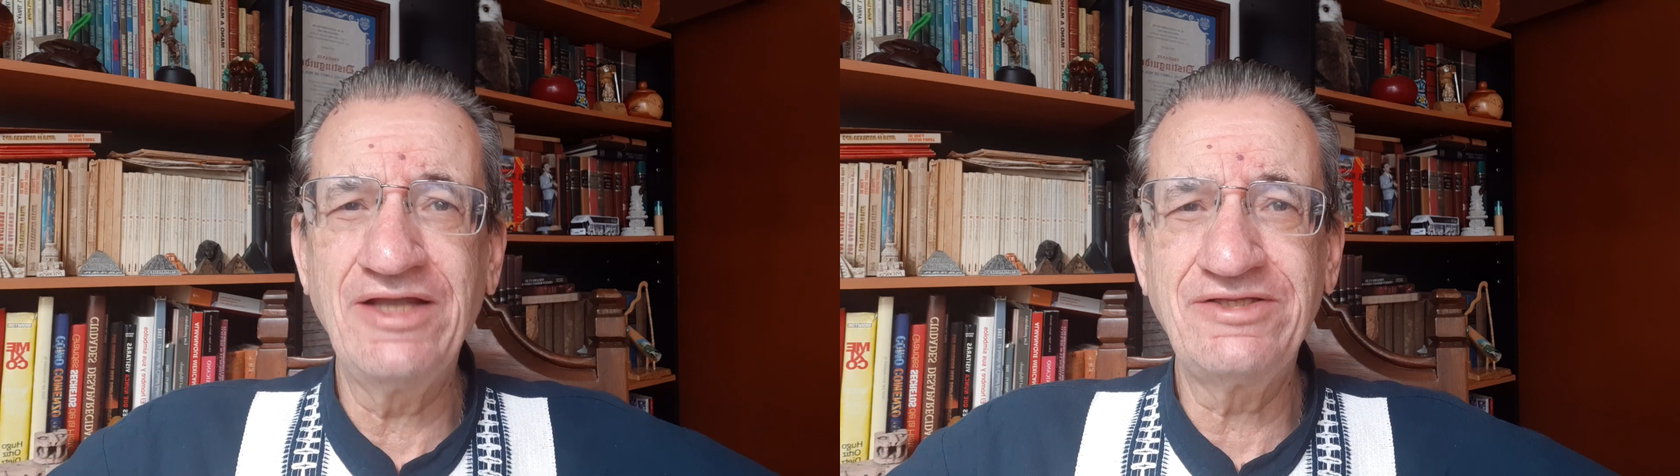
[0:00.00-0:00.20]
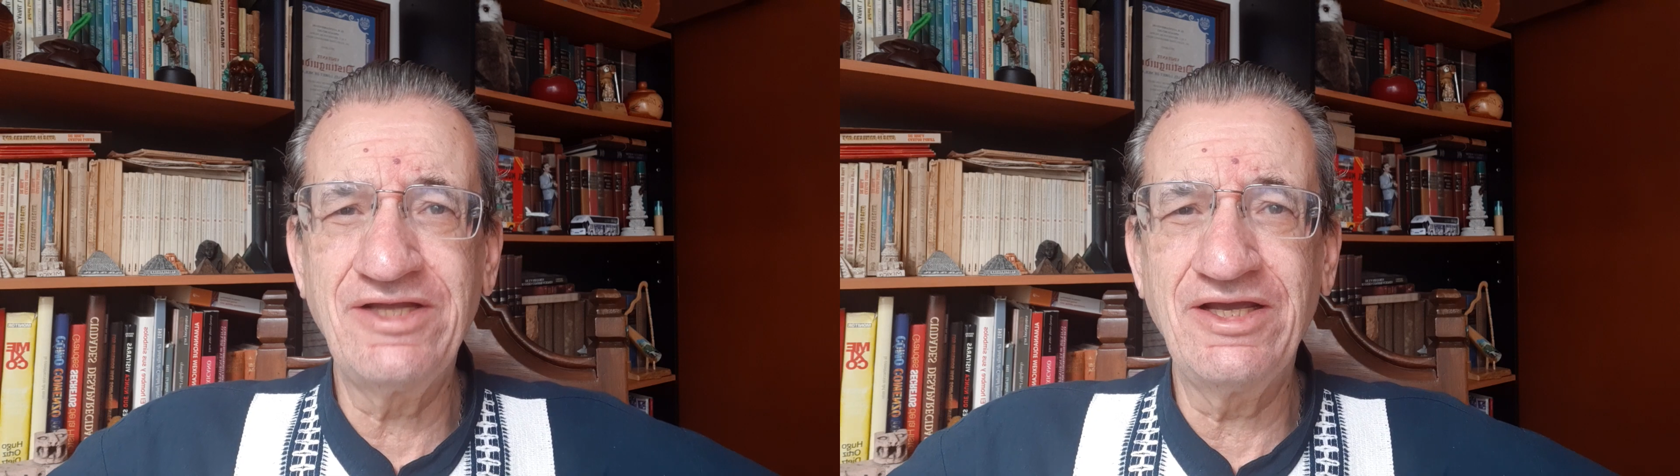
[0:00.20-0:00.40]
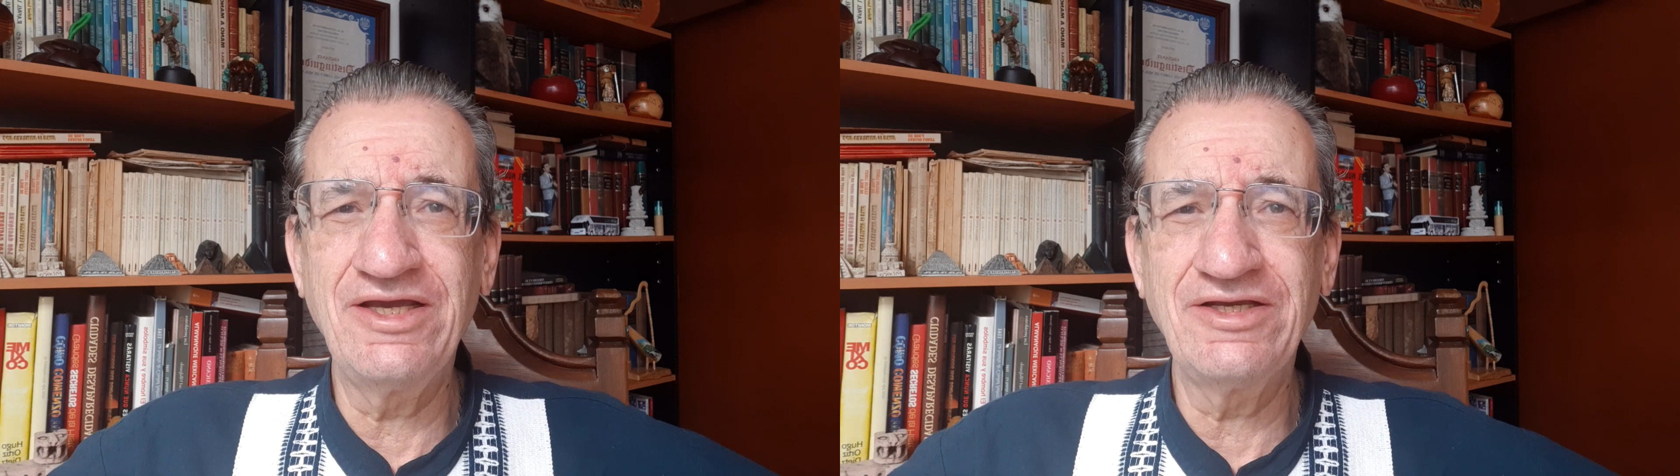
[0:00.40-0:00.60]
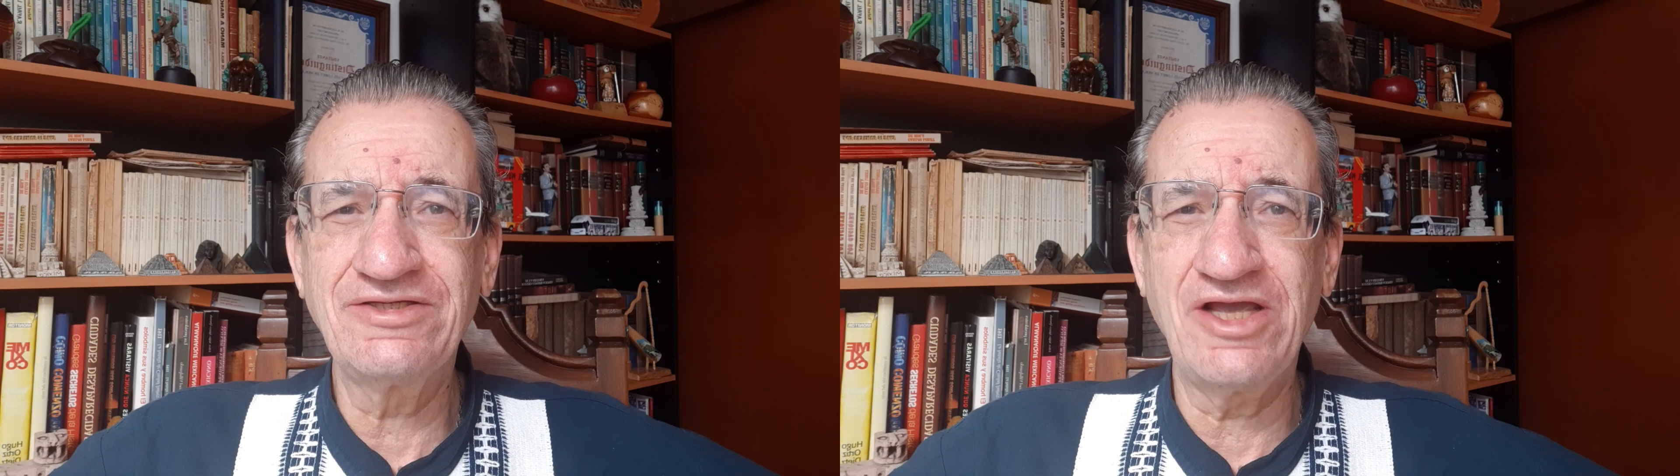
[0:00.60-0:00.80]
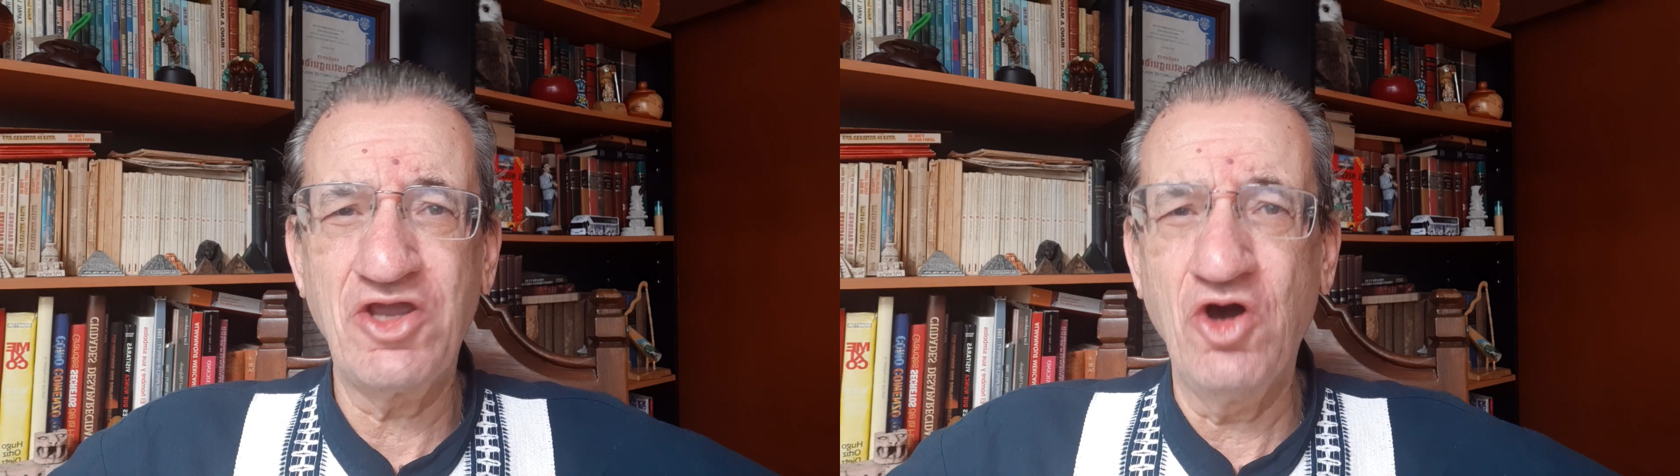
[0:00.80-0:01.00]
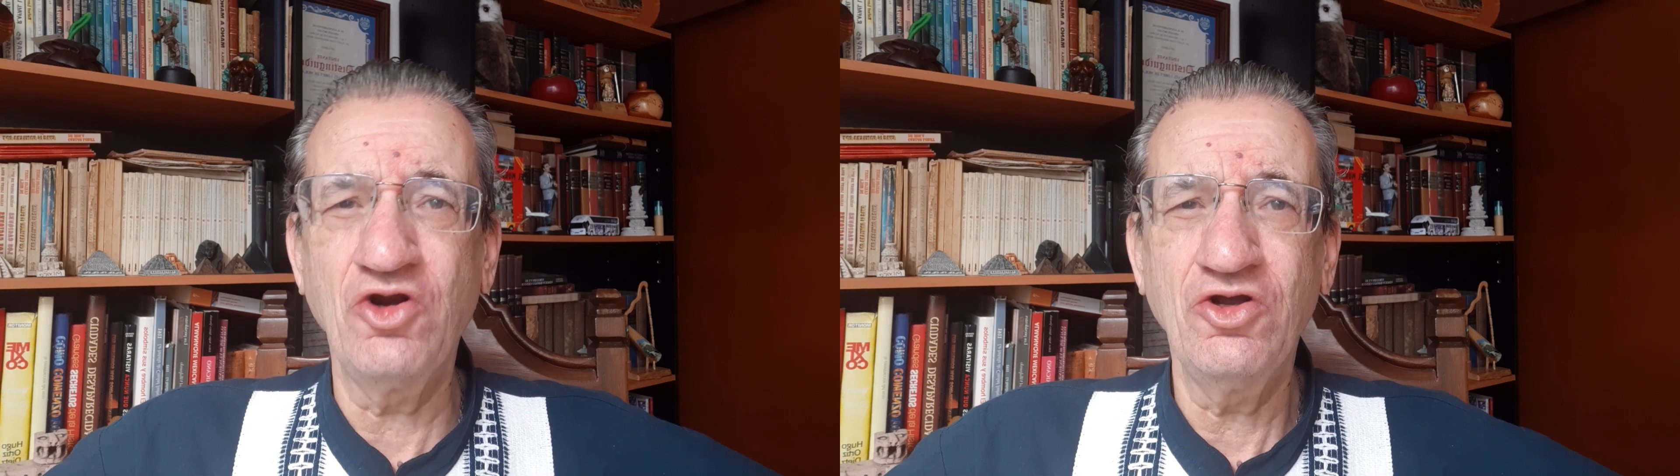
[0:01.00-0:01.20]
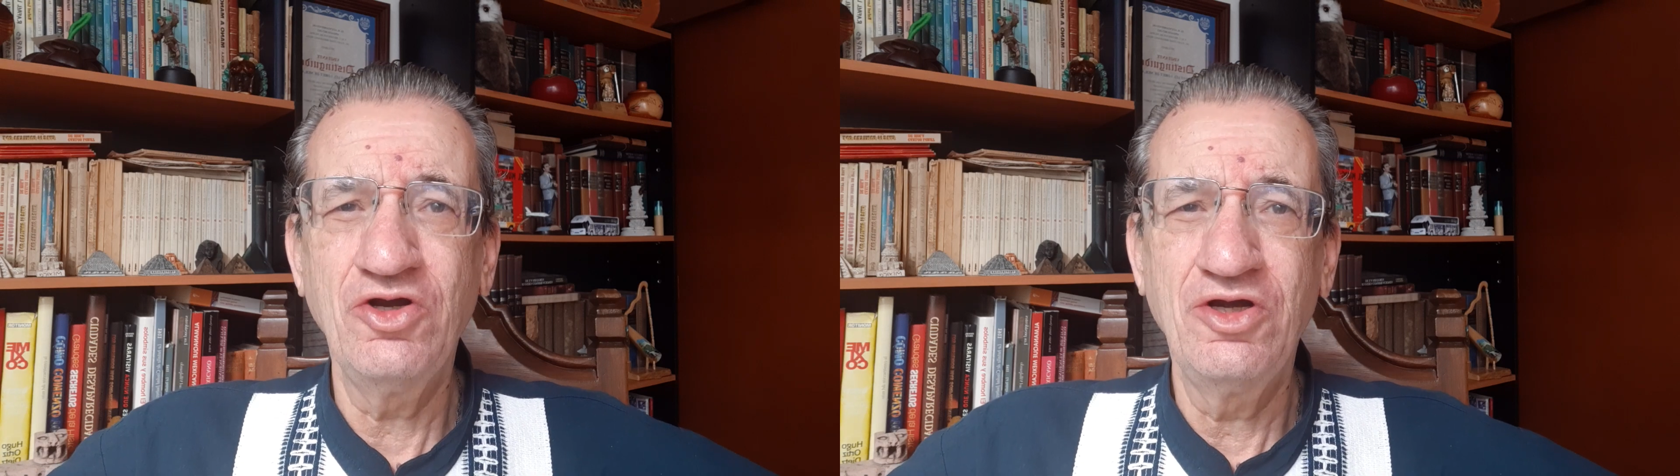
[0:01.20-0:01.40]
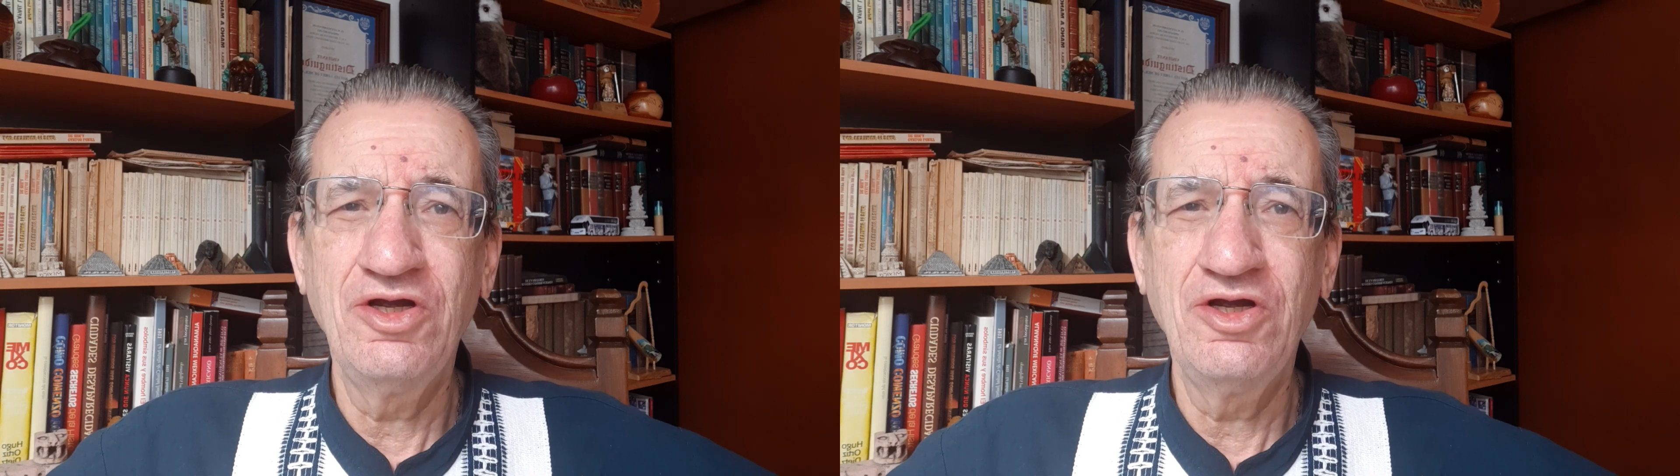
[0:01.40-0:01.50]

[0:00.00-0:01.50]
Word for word: este señor